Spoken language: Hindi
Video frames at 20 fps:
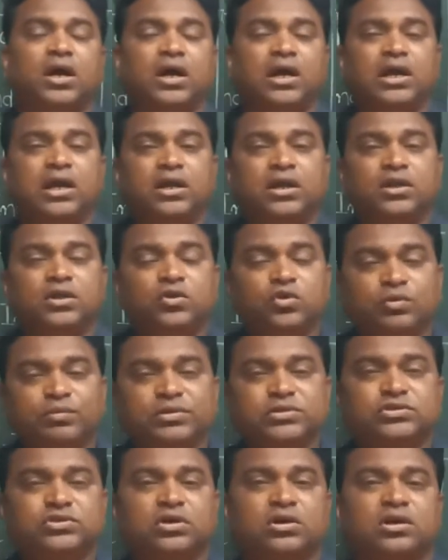एंड
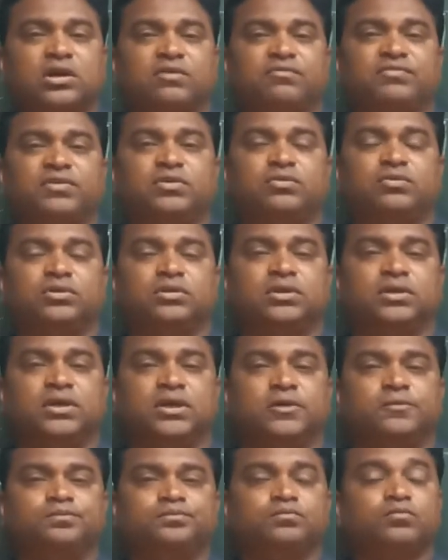ह्यूमन जोग्राफ़ी होती
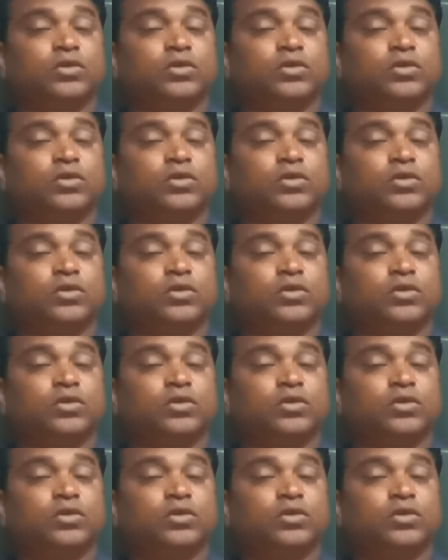है